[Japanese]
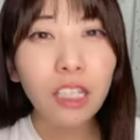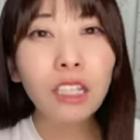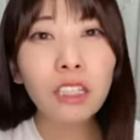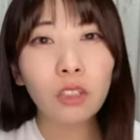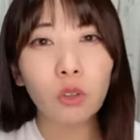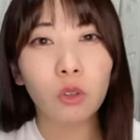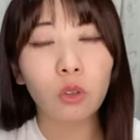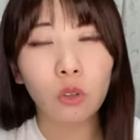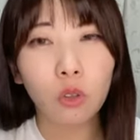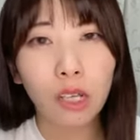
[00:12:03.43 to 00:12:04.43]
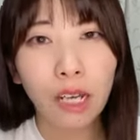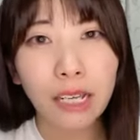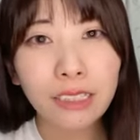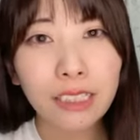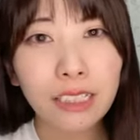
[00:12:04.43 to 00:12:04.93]
天気のこの
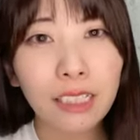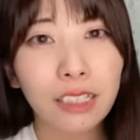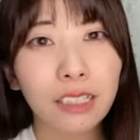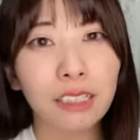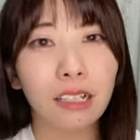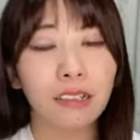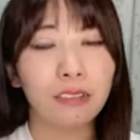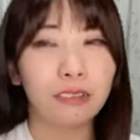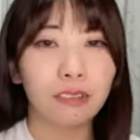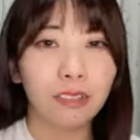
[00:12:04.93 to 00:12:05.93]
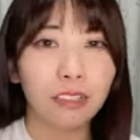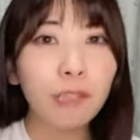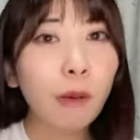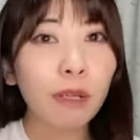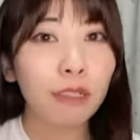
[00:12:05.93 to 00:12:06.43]
配信から来た
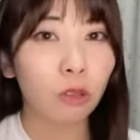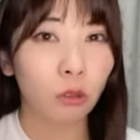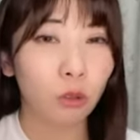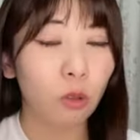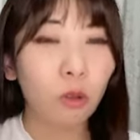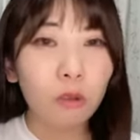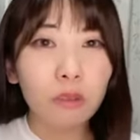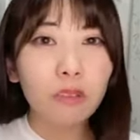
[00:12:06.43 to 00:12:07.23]
リママってこと